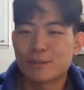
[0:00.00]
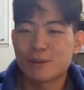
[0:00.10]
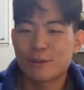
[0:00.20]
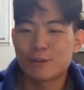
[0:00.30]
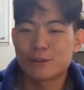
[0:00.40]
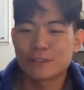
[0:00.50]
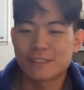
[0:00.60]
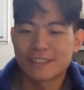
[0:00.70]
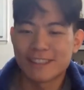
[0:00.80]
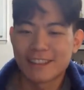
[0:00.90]
필요한
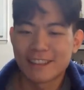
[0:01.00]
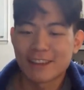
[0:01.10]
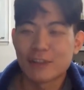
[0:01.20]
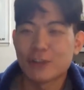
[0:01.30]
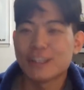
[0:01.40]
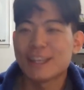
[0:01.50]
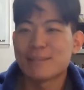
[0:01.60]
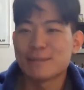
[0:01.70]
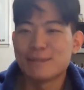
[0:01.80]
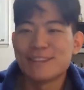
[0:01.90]
곳은 거의
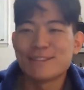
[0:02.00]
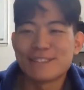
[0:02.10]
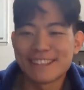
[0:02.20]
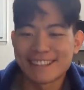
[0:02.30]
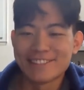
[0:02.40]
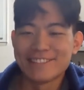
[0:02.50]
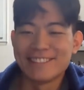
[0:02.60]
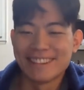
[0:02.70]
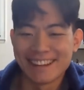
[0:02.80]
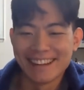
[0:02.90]
대부분의
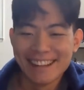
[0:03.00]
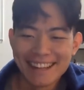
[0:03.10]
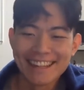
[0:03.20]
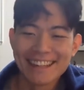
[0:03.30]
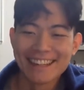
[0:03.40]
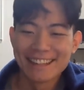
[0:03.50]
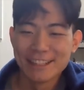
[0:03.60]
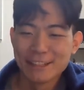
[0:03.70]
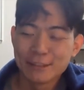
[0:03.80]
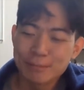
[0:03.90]
분야고
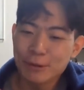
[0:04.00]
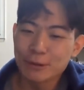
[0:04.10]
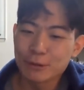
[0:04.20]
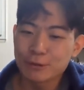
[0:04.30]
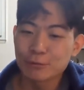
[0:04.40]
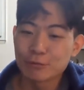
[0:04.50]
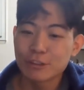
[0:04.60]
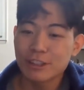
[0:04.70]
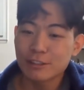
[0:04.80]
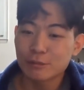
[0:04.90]
투표 요즘
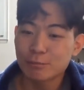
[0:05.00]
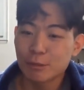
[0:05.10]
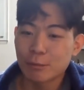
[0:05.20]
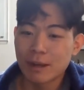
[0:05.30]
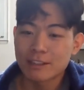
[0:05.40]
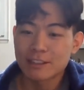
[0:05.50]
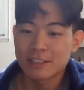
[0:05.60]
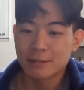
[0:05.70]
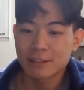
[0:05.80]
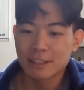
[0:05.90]
우리나라 투표 말
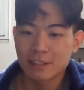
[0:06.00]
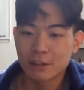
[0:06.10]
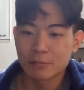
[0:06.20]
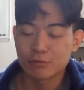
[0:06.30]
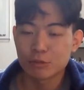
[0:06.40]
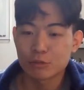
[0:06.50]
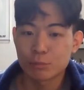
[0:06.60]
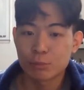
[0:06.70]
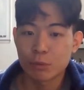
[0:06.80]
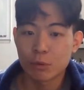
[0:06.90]
진짜 많잖아요. 부정
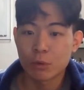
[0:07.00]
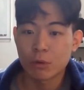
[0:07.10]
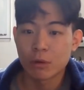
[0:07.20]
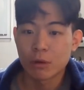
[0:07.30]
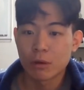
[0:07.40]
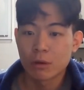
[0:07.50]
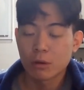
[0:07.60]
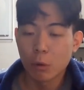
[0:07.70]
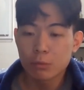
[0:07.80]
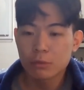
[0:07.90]
투표
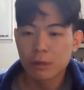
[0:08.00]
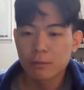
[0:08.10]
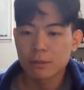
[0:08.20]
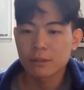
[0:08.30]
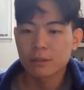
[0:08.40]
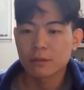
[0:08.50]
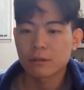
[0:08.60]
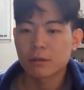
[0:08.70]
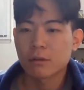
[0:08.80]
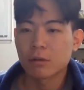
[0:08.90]
엄청 말 많잖아요.
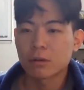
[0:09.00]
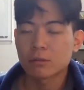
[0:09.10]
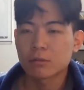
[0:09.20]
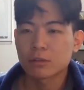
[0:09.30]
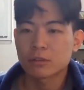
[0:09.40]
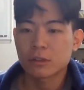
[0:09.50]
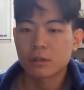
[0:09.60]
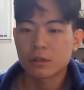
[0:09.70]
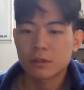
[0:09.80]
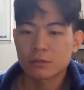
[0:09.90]
그러니까 거기부터
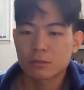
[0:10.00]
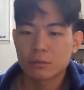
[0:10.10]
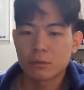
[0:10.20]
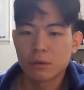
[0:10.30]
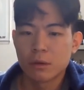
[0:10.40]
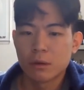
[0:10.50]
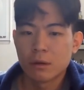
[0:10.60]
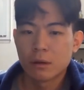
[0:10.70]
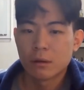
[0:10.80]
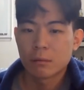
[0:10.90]
시작해가지고
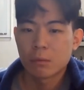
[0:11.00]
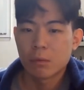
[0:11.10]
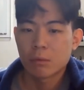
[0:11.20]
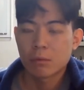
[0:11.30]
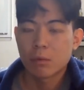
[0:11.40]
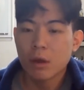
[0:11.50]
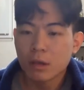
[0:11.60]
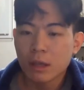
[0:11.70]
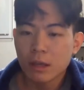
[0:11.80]
뭐, 뭐 회계